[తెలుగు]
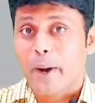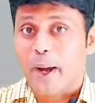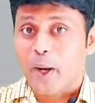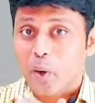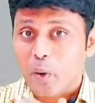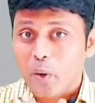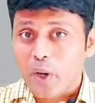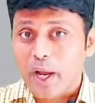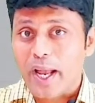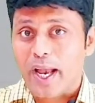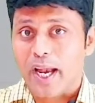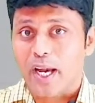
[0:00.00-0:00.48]

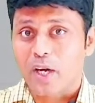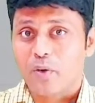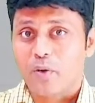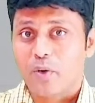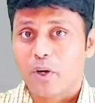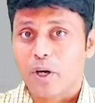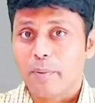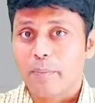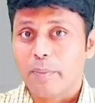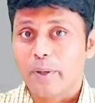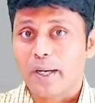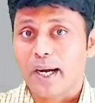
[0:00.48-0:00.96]
మరొక
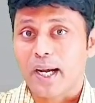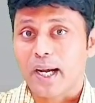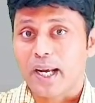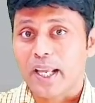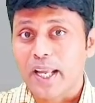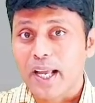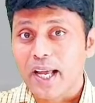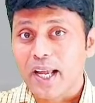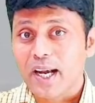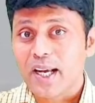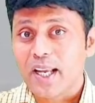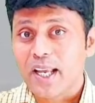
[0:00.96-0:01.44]
యాడ్వర్బ్
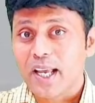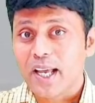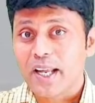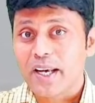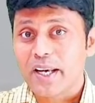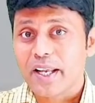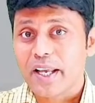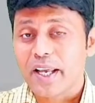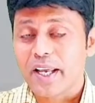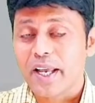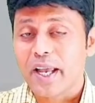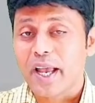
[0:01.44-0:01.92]
క్లియర్లీ
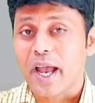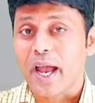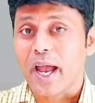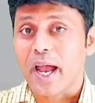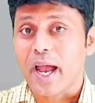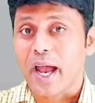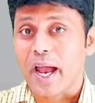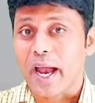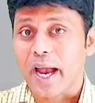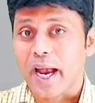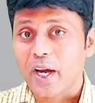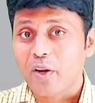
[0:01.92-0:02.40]
అనే
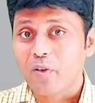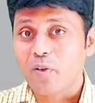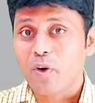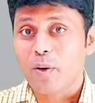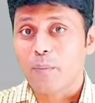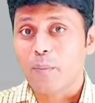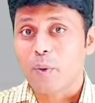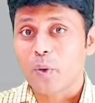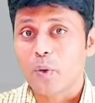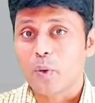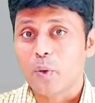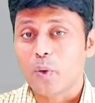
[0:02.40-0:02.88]

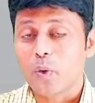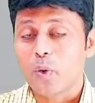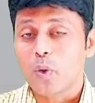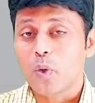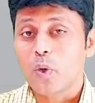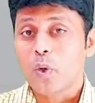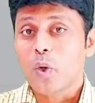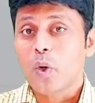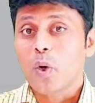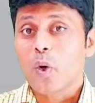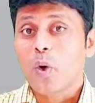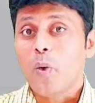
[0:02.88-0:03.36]
యాడ్వర్బ్ను
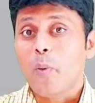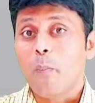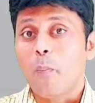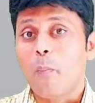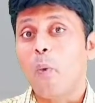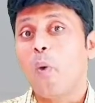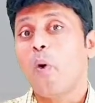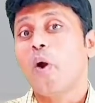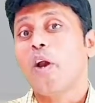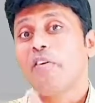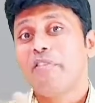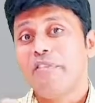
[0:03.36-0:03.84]

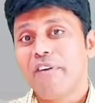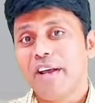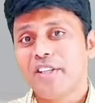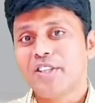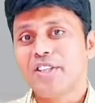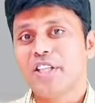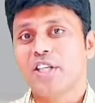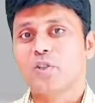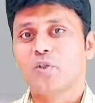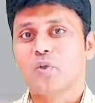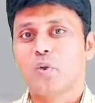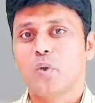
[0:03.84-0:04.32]
మోడిఫై
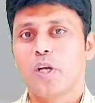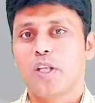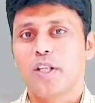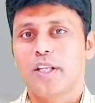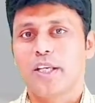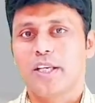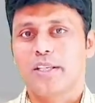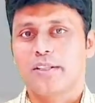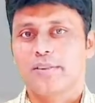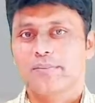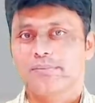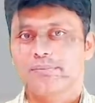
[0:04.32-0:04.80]

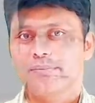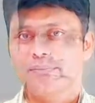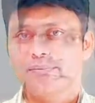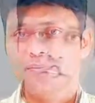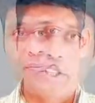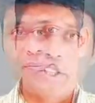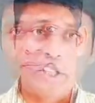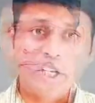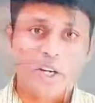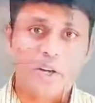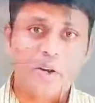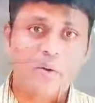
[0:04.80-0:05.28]
చేస్తున్నది
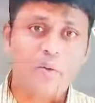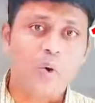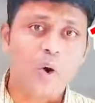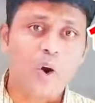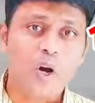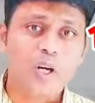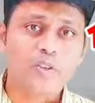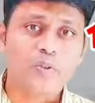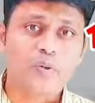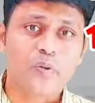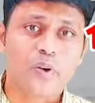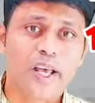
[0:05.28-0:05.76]
షీ
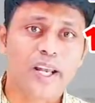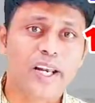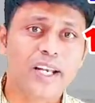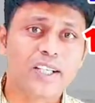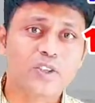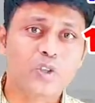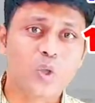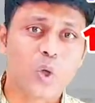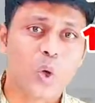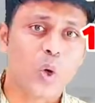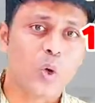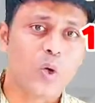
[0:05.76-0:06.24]
వాక్స్
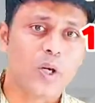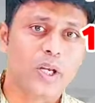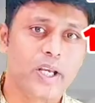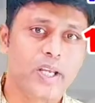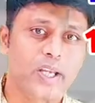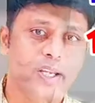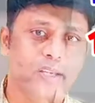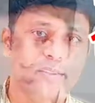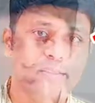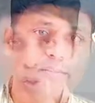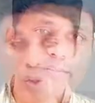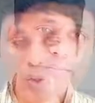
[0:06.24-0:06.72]
వెరీ స్లోలీ
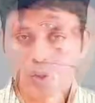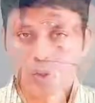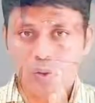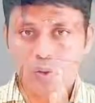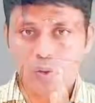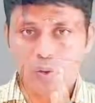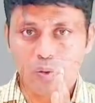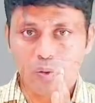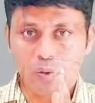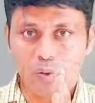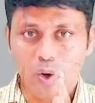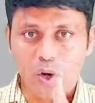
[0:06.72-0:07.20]

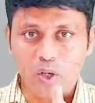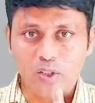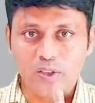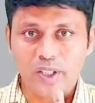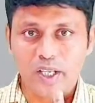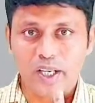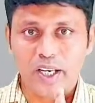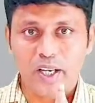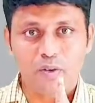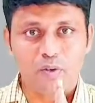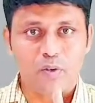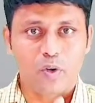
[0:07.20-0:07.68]

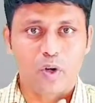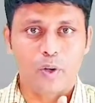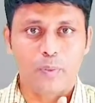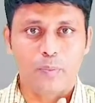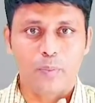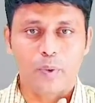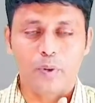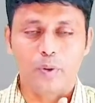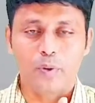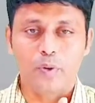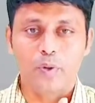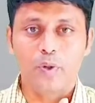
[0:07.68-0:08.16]
వర్క్స్ అనే
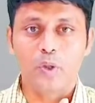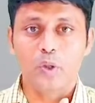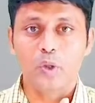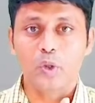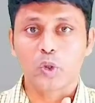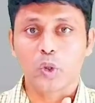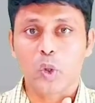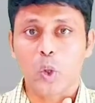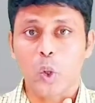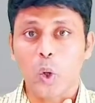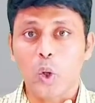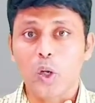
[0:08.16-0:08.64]
వర్బ్ను
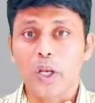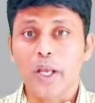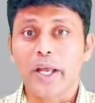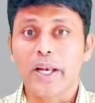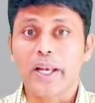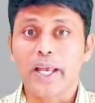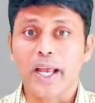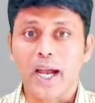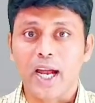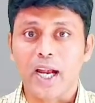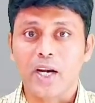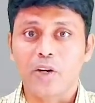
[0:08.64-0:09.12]
స్లోలీ
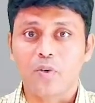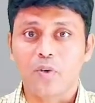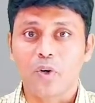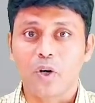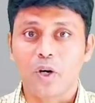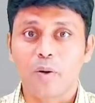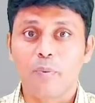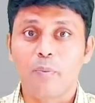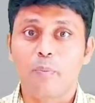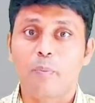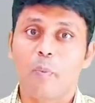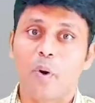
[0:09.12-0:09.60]
అనే యాడ్
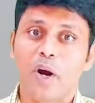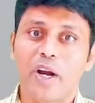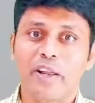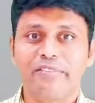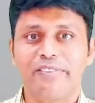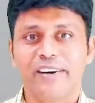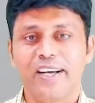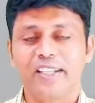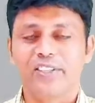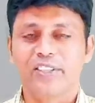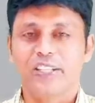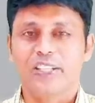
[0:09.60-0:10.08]
వర్బ్
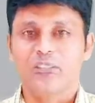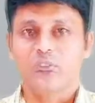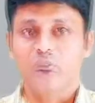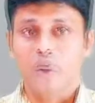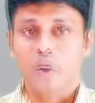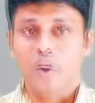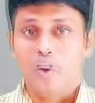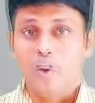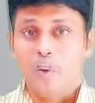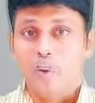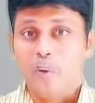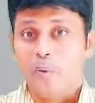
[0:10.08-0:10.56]
మోడిఫై
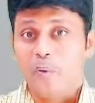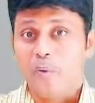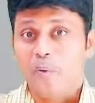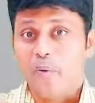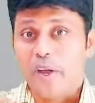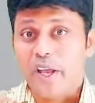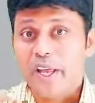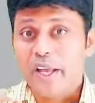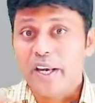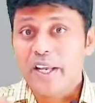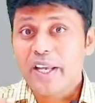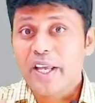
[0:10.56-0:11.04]
చేస్తున్నది
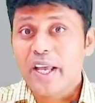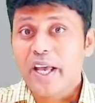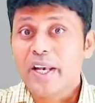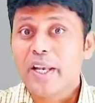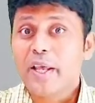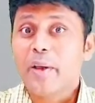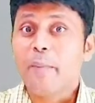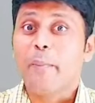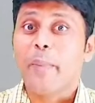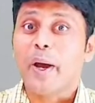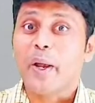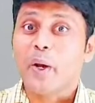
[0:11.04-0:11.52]
వెరీ
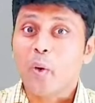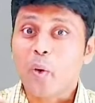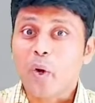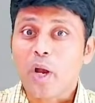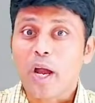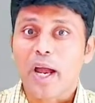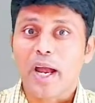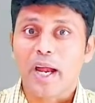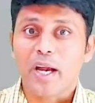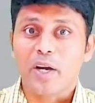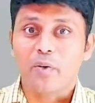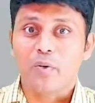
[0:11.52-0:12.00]
అనే
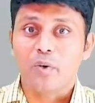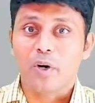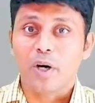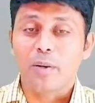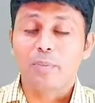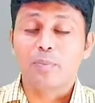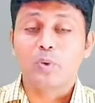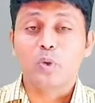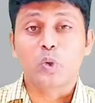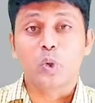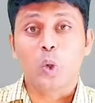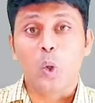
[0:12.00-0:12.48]
మరొక యాడ్
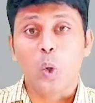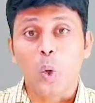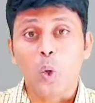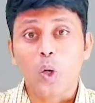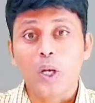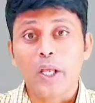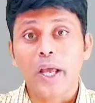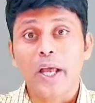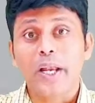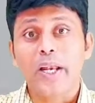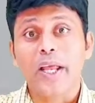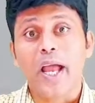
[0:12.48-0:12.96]
వర్బ్
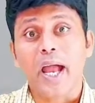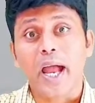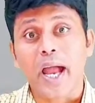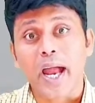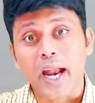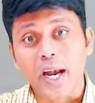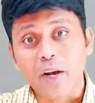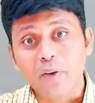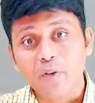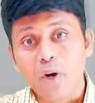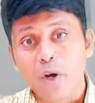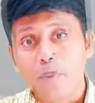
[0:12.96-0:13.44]
స్లోలీ అనే
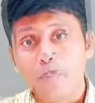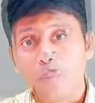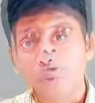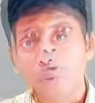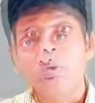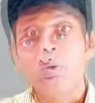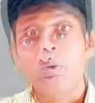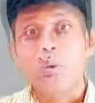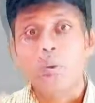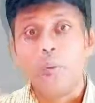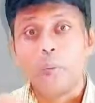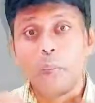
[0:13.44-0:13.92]
యాడ్
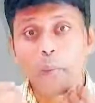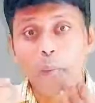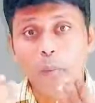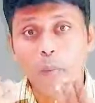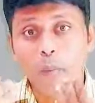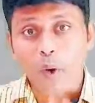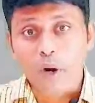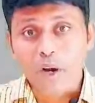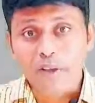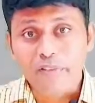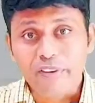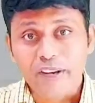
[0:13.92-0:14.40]
వర్బ్ను
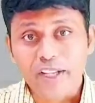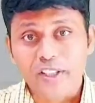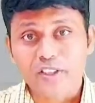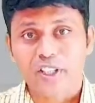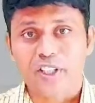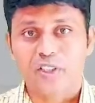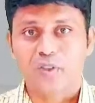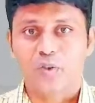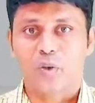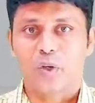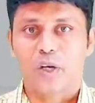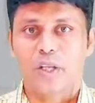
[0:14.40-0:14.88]
మోడిఫై
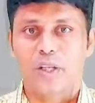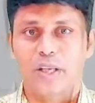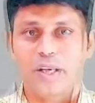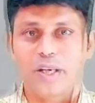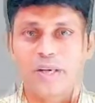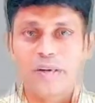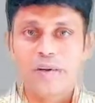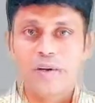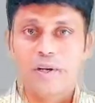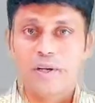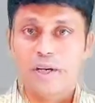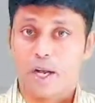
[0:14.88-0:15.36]

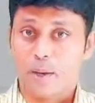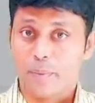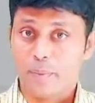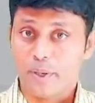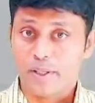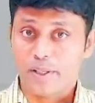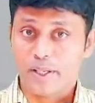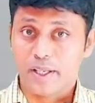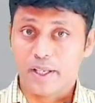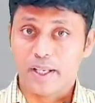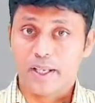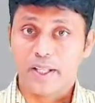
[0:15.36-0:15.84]
చేస్తున్నది
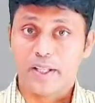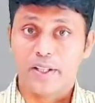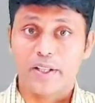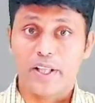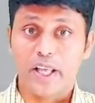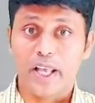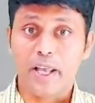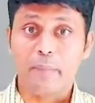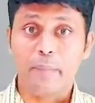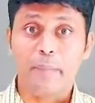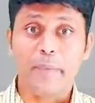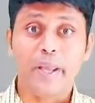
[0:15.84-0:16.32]
కాబట్టి
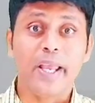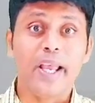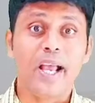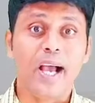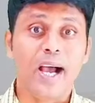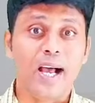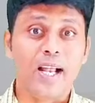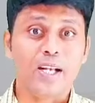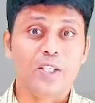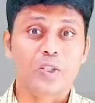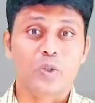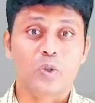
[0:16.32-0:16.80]
దే మే
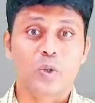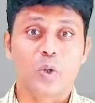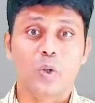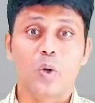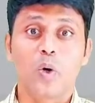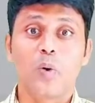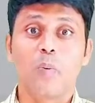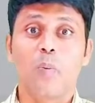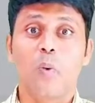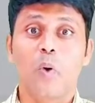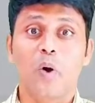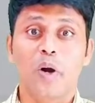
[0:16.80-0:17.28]
ఆల్సో
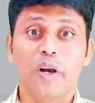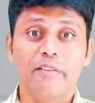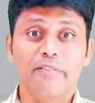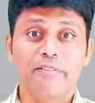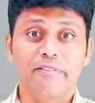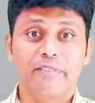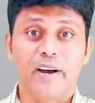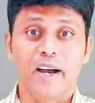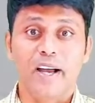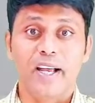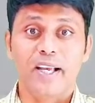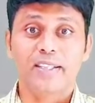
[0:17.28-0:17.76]

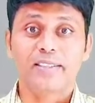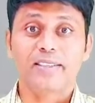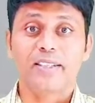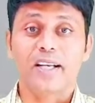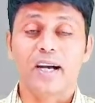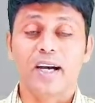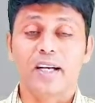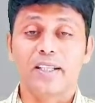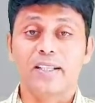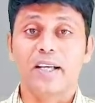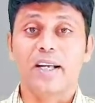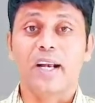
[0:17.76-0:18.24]
మోడిఫైస్
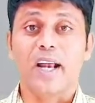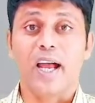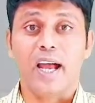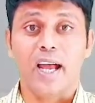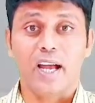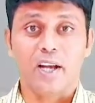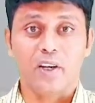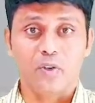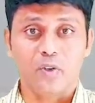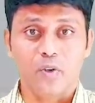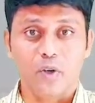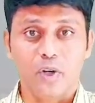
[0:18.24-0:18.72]
అదర్
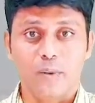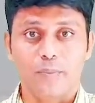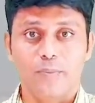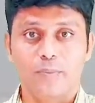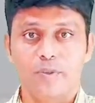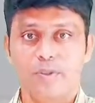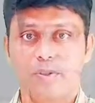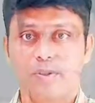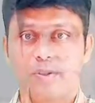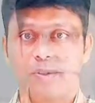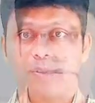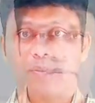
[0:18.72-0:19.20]
యాడ్
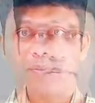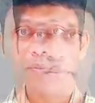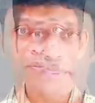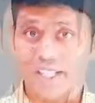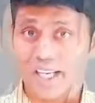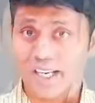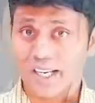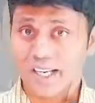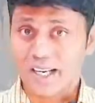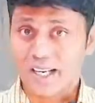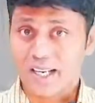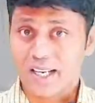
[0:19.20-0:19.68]
వర్బ్స్
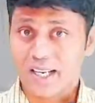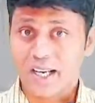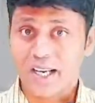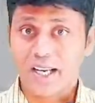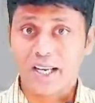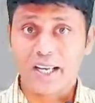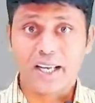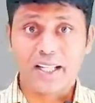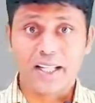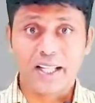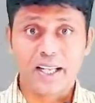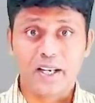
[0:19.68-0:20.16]
జనరల్గా
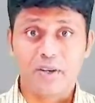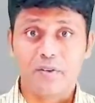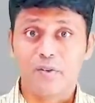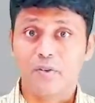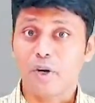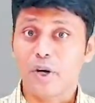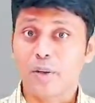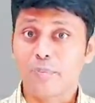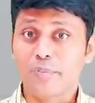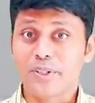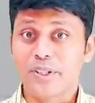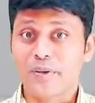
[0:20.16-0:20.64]
ఏదైనా
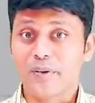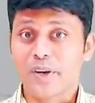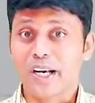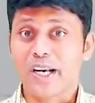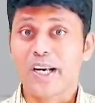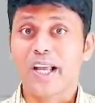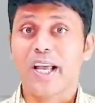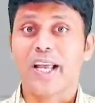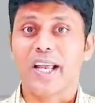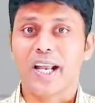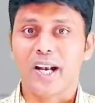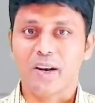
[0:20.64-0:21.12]
వర్బ్
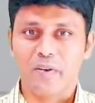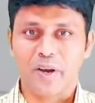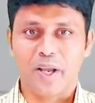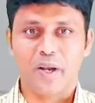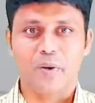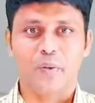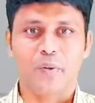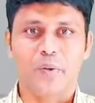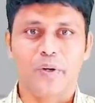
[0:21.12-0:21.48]
చివరన ఎలువై